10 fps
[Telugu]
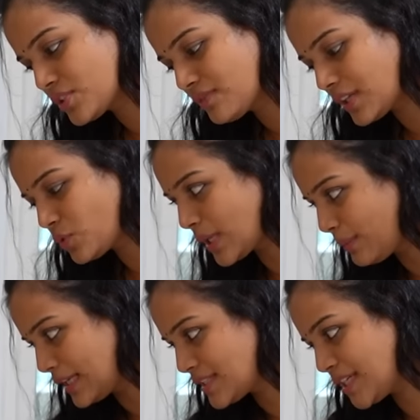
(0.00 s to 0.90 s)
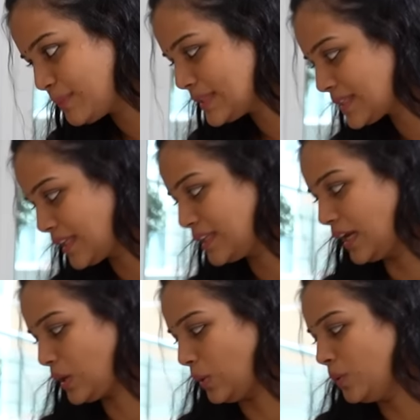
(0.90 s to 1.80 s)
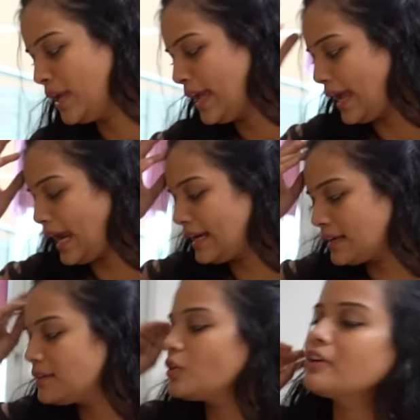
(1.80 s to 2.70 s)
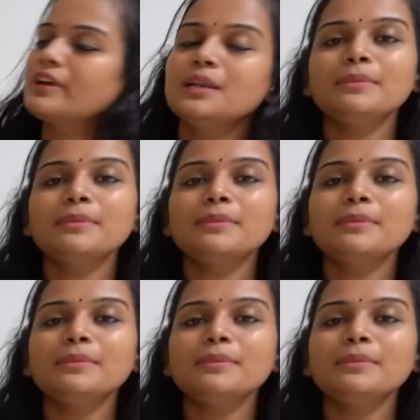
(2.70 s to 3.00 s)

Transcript: శివతోటి ఏమైనా చేపిస్తుంది ఇంట్లో అండ్ ఒకవేళ